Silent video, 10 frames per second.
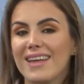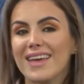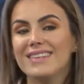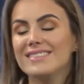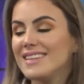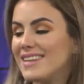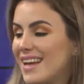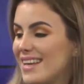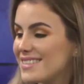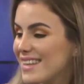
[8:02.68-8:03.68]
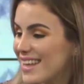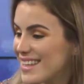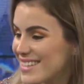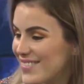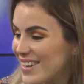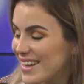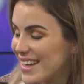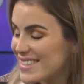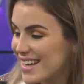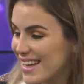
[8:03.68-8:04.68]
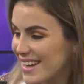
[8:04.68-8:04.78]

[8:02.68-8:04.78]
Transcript: que así nace de esa manera, sal,